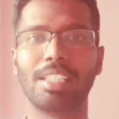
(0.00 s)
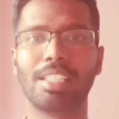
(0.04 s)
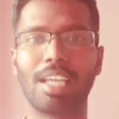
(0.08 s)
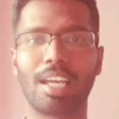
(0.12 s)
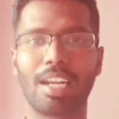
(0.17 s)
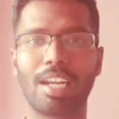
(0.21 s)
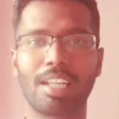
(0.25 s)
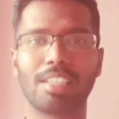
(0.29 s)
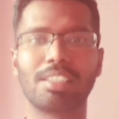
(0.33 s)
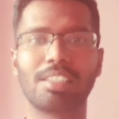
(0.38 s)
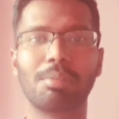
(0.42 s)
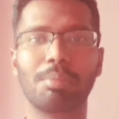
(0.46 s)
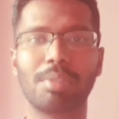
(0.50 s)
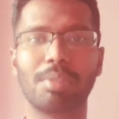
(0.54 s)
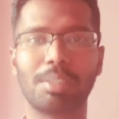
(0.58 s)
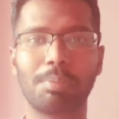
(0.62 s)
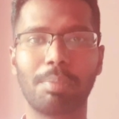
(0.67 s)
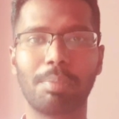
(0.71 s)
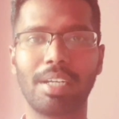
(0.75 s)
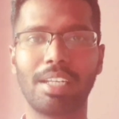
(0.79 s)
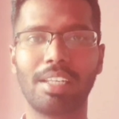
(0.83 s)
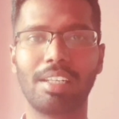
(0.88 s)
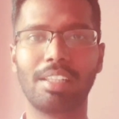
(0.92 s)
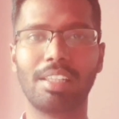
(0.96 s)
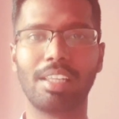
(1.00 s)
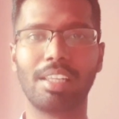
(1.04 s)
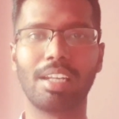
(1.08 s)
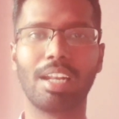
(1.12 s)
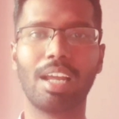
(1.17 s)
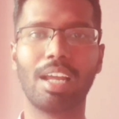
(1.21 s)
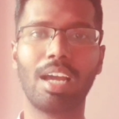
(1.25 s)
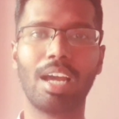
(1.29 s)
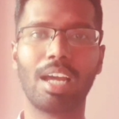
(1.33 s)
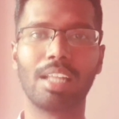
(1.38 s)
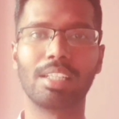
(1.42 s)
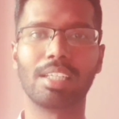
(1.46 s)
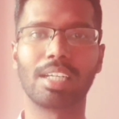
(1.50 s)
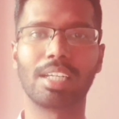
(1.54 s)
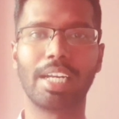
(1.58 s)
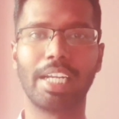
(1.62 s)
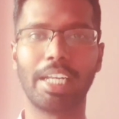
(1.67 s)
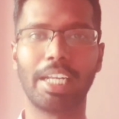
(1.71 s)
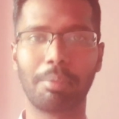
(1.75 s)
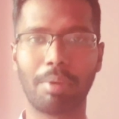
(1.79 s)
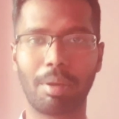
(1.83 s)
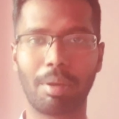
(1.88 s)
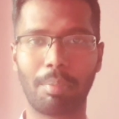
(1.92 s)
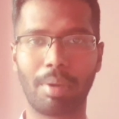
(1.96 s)
யாருனாச்சும் மிஸ் பண்ணியிருந்தீங்கன்னா அதை
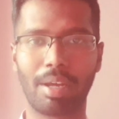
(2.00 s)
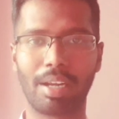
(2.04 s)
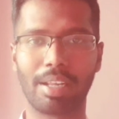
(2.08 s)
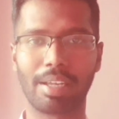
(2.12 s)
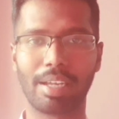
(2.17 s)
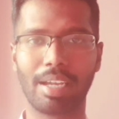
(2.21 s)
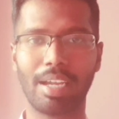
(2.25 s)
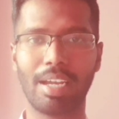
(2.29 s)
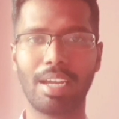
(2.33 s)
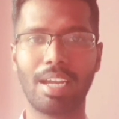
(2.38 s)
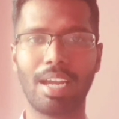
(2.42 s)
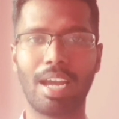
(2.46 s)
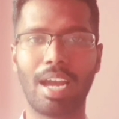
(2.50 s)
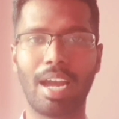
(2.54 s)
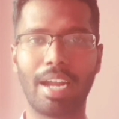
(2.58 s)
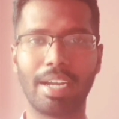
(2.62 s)
கண்டிப்பாக பாருங்கள்